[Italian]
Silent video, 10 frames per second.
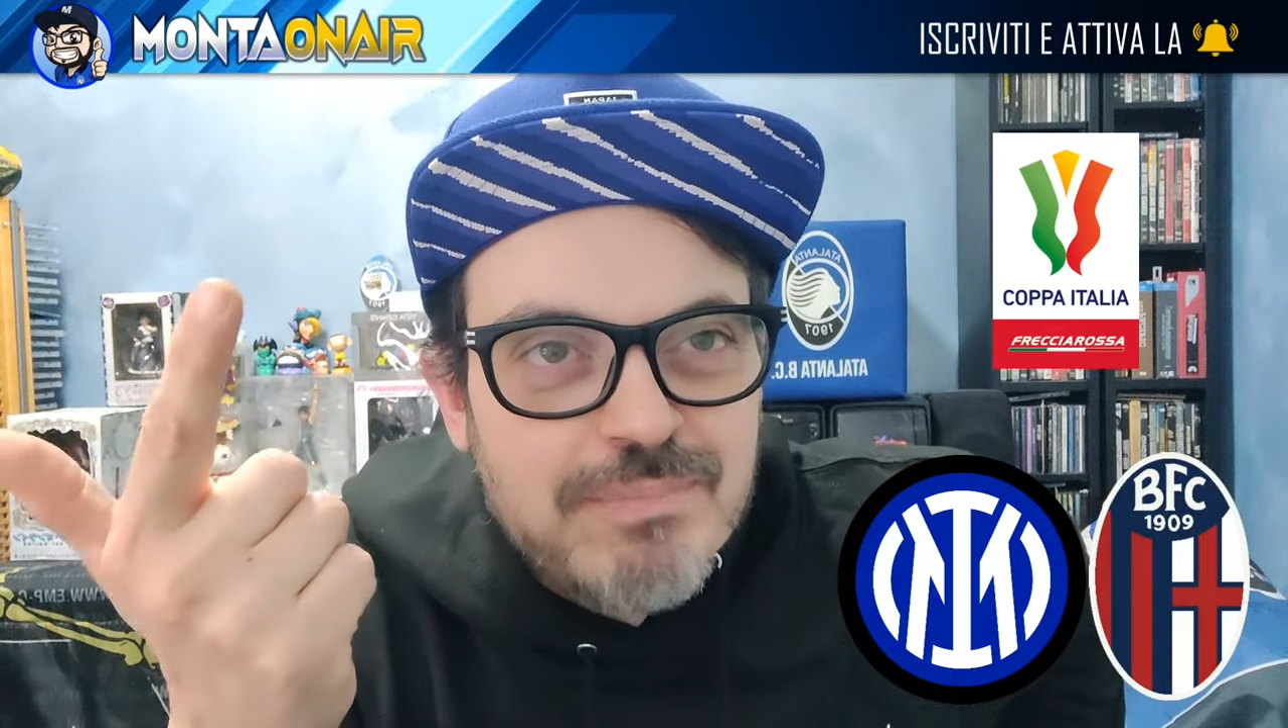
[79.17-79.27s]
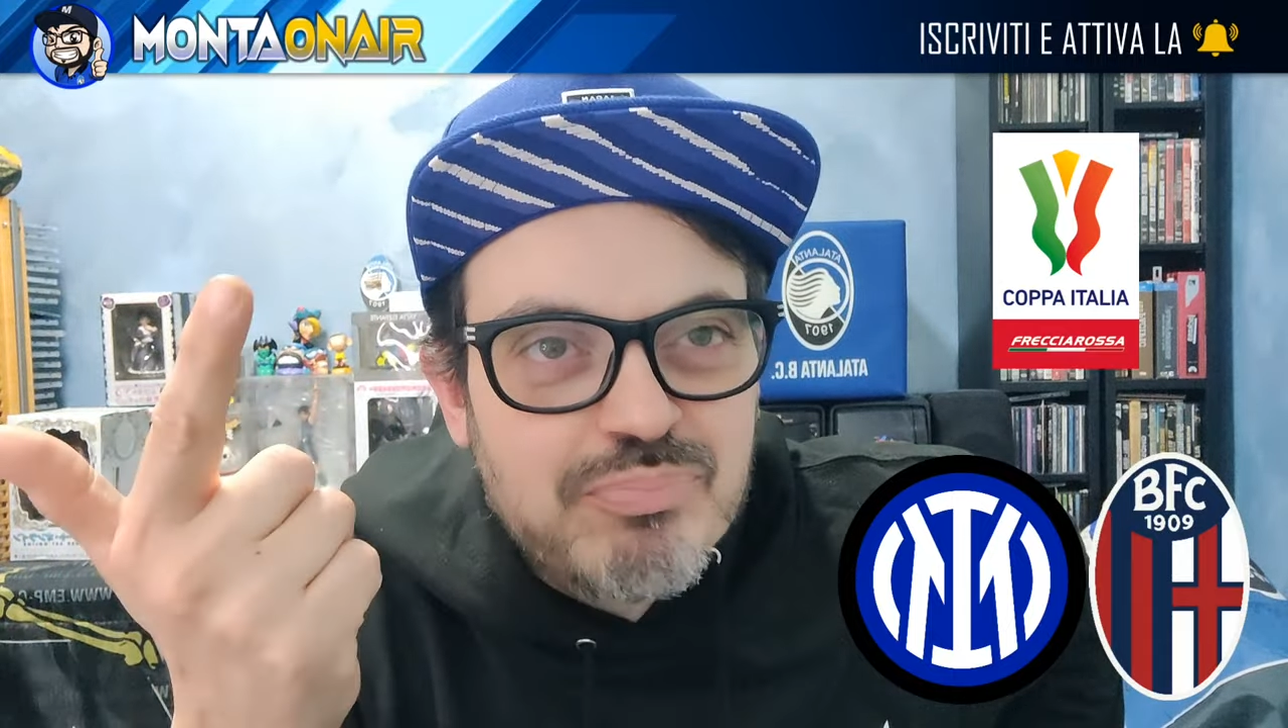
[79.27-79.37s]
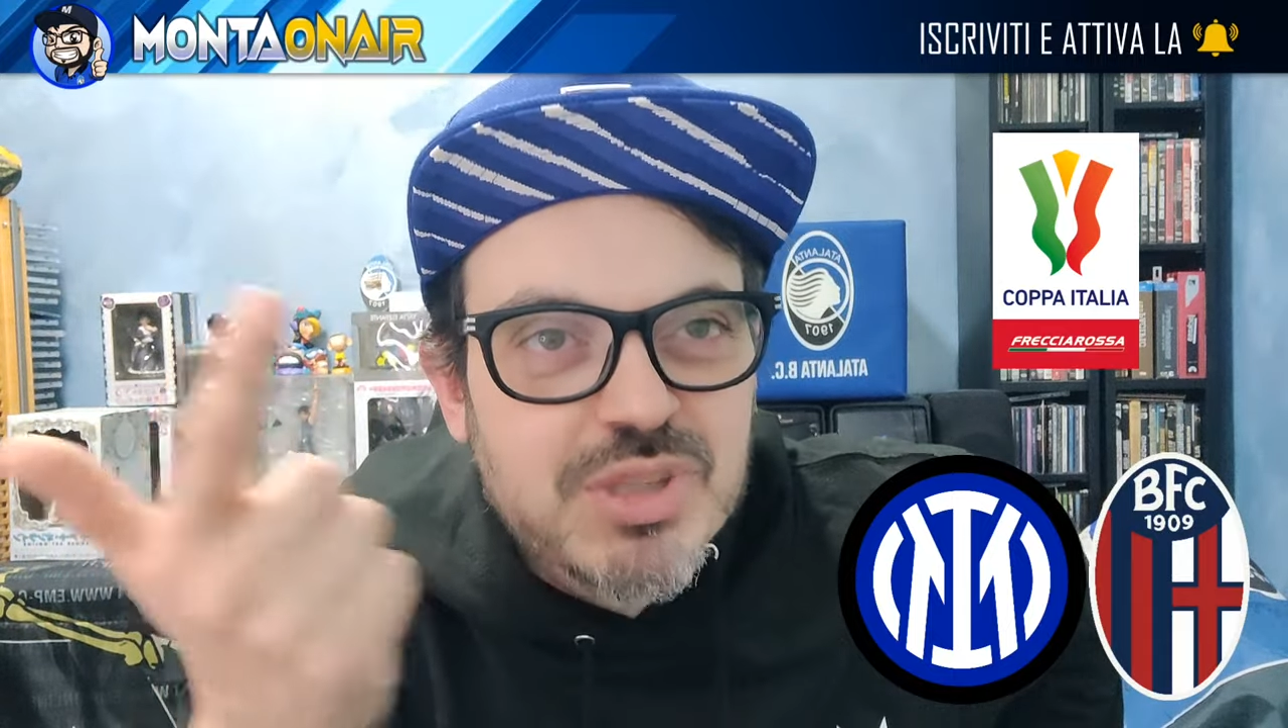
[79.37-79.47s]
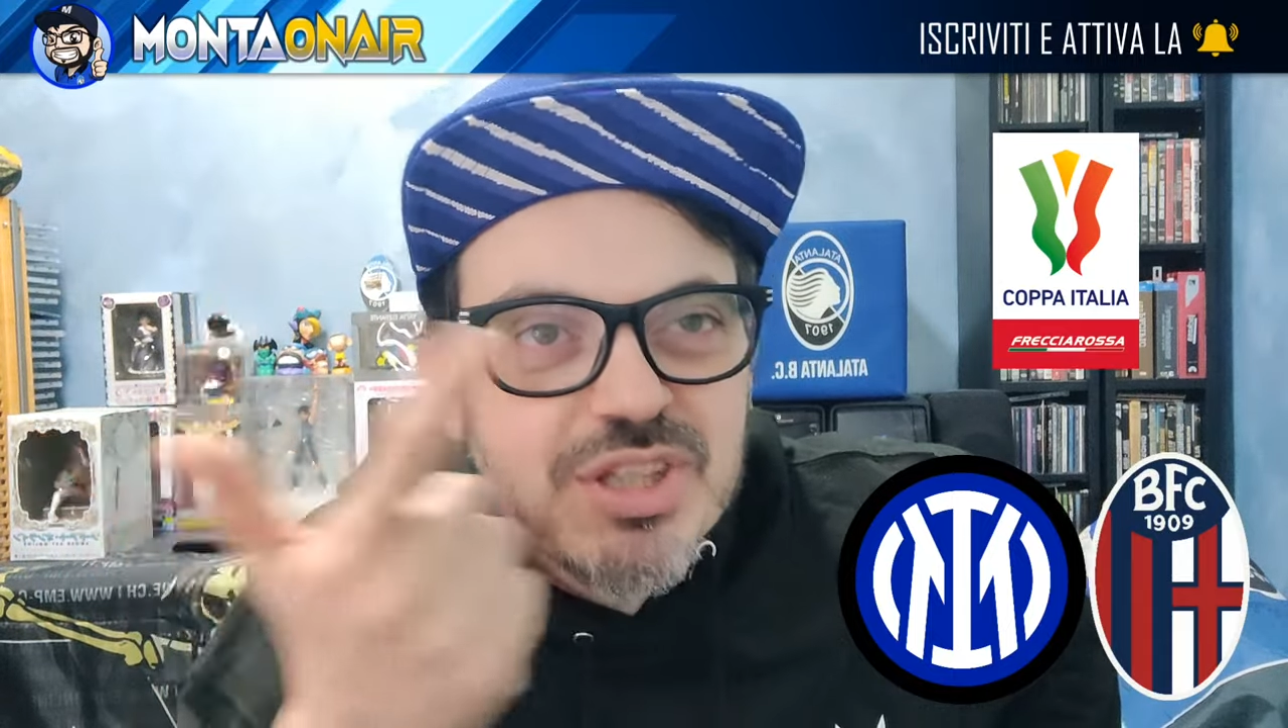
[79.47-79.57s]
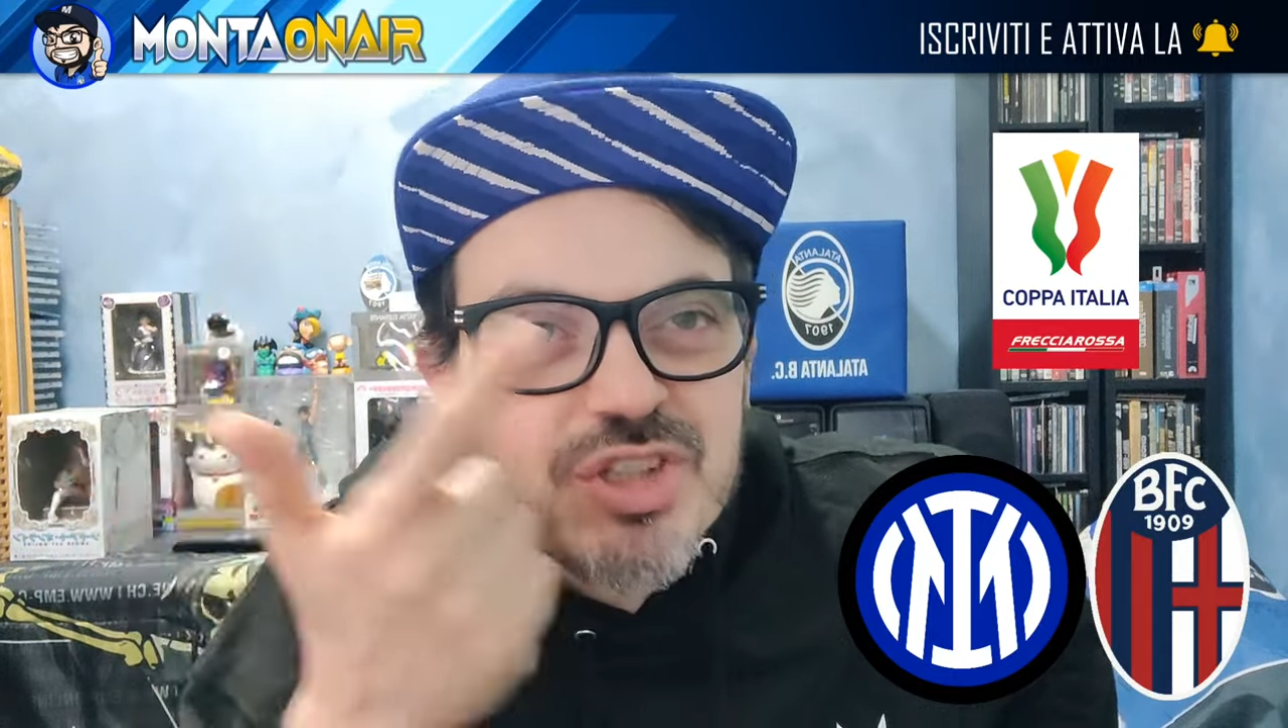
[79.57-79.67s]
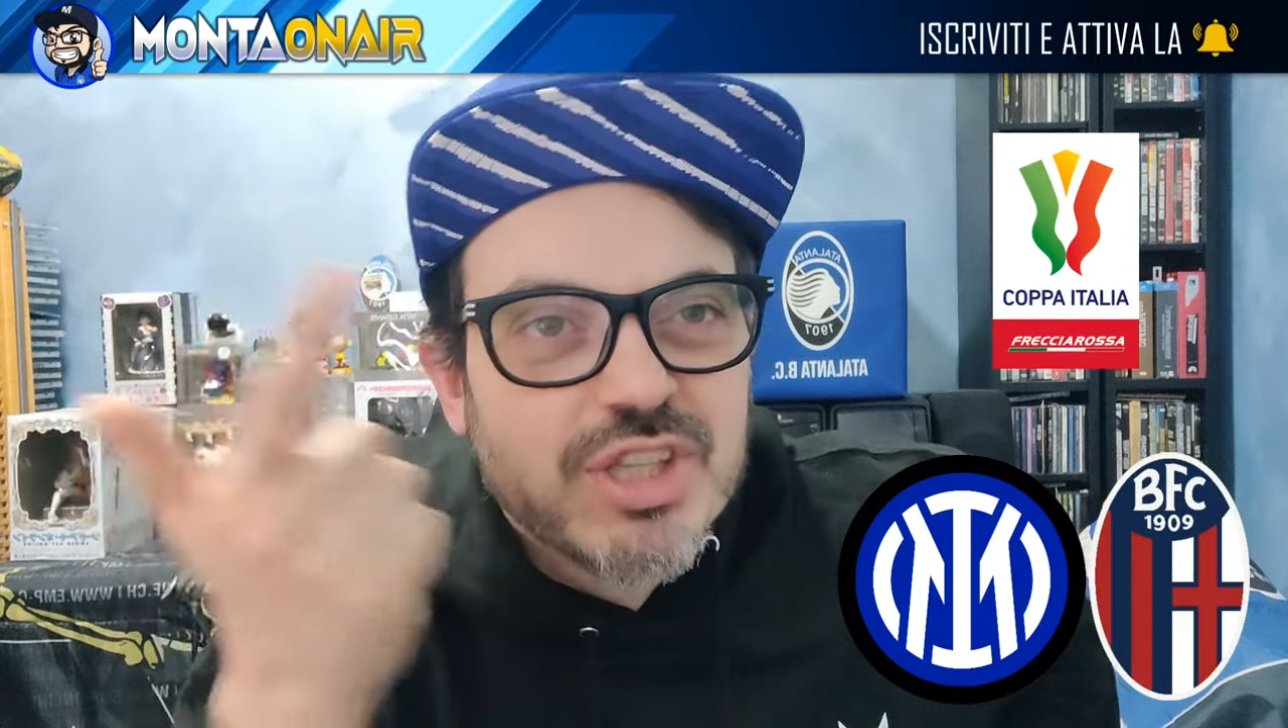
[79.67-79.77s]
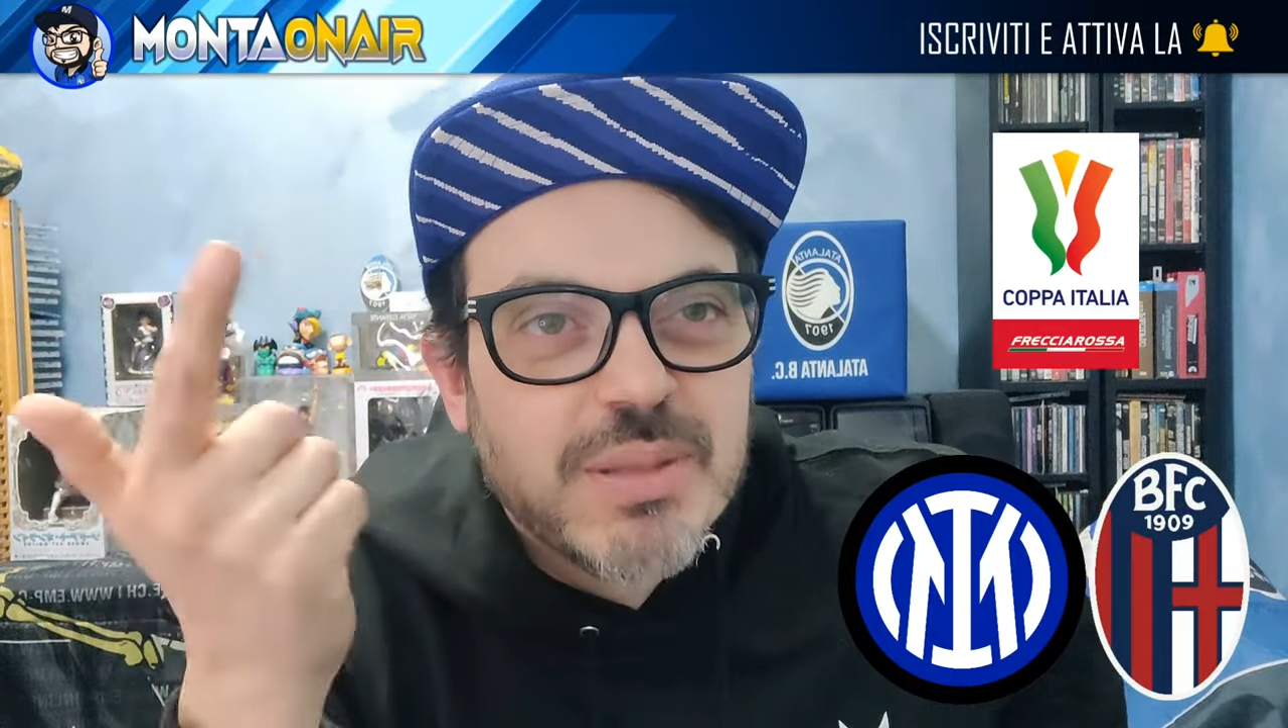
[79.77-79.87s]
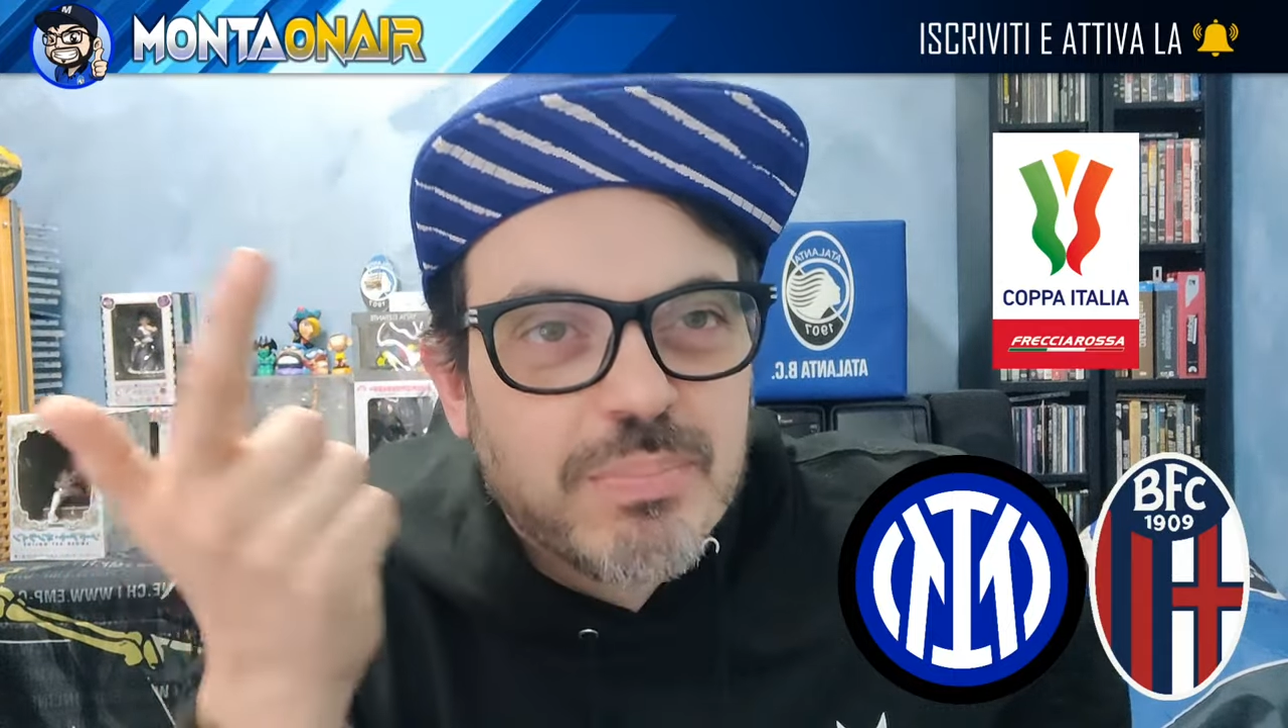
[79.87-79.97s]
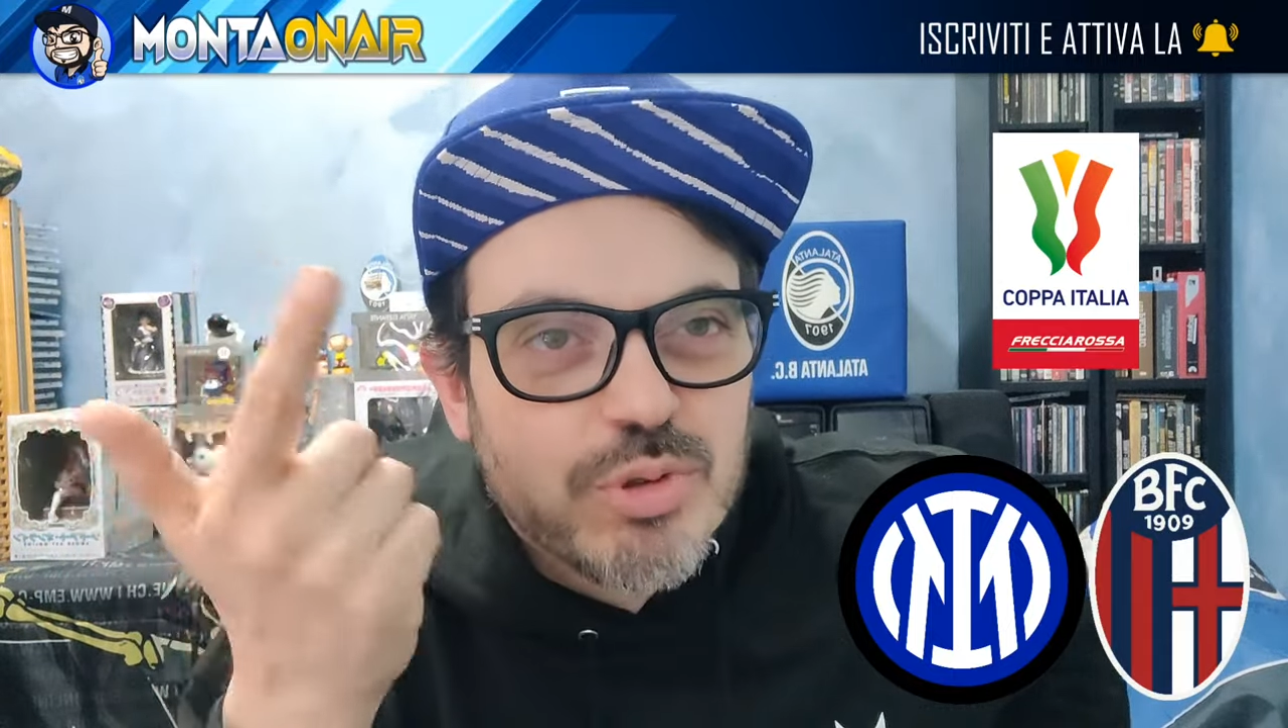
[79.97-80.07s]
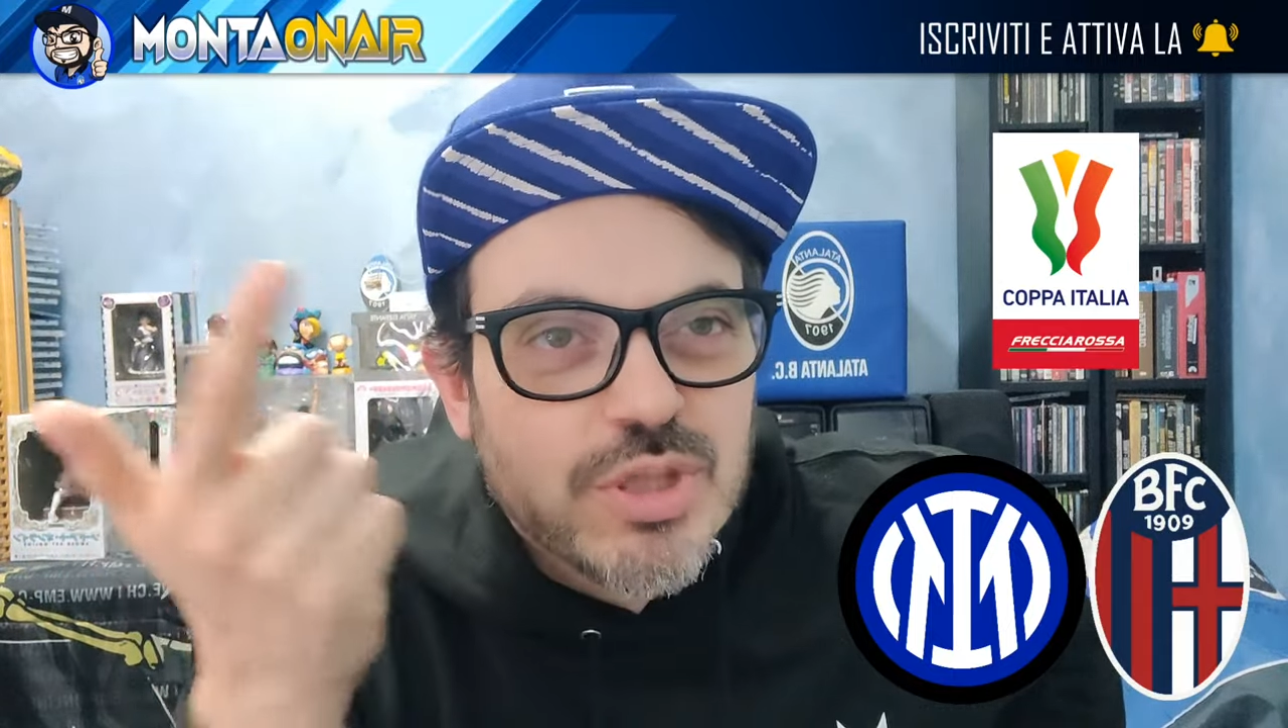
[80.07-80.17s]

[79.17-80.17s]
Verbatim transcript: mi dice tempo